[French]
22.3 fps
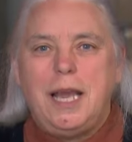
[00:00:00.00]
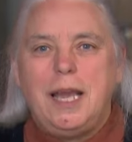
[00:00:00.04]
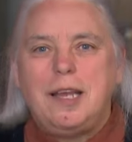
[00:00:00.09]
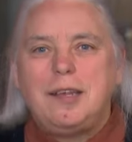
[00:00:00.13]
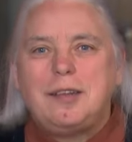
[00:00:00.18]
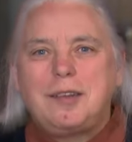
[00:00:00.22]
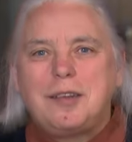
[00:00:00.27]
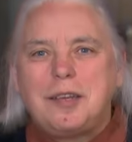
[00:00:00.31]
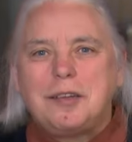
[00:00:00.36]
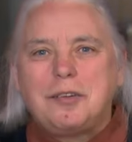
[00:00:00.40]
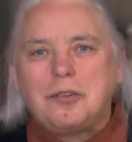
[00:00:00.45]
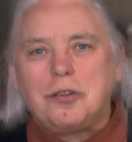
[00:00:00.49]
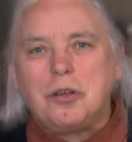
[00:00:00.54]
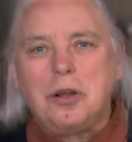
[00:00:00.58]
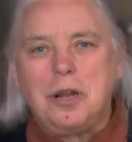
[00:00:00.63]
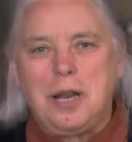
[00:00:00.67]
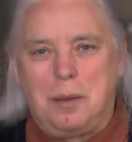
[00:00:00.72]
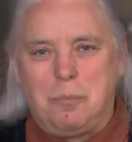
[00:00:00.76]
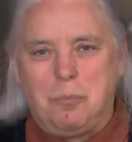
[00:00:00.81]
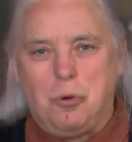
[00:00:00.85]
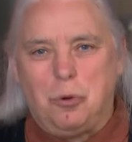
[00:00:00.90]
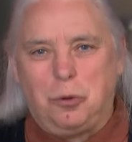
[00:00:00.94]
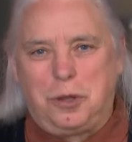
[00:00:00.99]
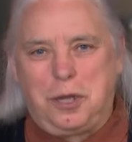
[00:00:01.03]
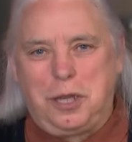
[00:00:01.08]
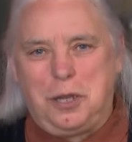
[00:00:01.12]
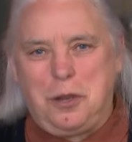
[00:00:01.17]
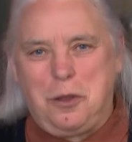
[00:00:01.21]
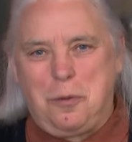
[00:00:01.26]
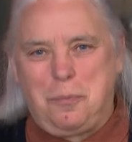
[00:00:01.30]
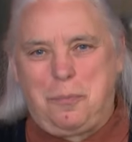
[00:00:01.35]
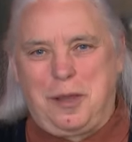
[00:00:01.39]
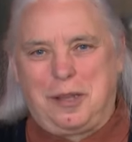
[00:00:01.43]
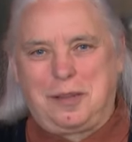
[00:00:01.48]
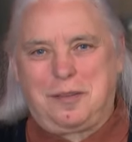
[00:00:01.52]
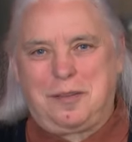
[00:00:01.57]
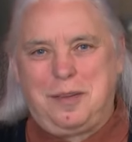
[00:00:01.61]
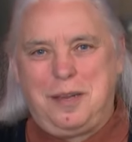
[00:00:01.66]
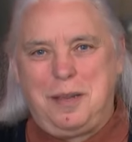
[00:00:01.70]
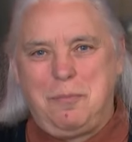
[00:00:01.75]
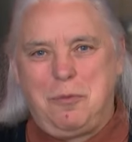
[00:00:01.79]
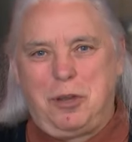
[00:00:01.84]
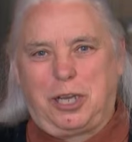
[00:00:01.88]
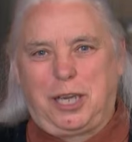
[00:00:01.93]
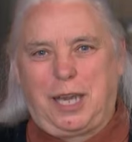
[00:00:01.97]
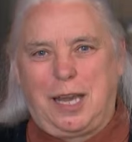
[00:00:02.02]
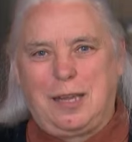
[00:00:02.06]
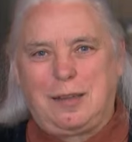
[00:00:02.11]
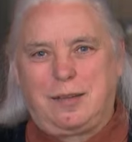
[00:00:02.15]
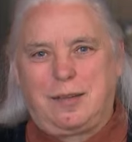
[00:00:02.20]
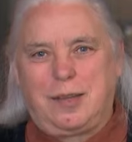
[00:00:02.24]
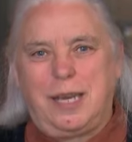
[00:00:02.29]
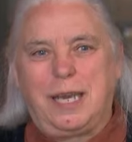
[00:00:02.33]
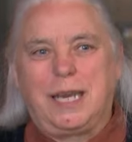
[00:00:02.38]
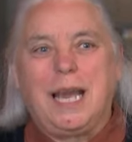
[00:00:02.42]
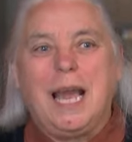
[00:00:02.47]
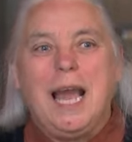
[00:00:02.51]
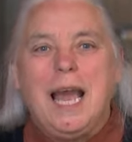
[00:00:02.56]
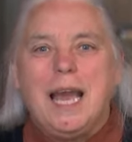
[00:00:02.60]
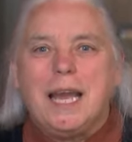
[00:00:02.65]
Et c'est ça la beauté d'un parti démocratique.